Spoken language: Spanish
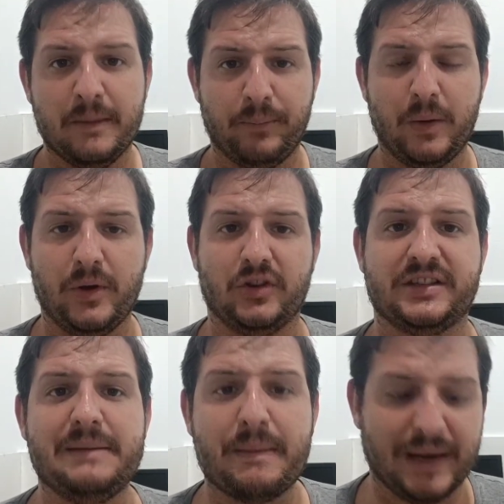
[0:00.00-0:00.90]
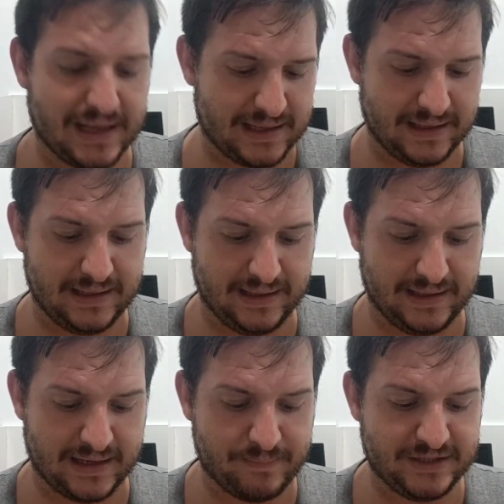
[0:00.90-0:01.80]
Pero bueno, Selim Mamalá eh,
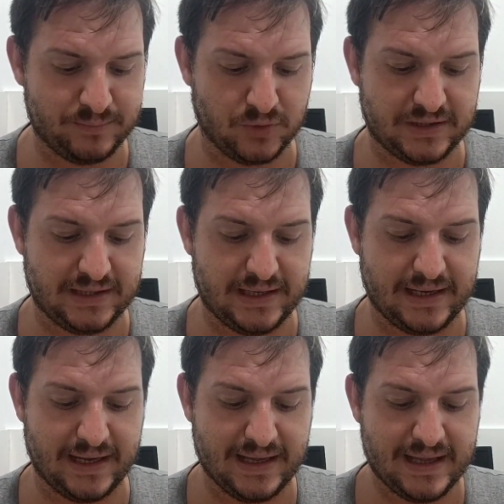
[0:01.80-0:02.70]
ahora mismo tiene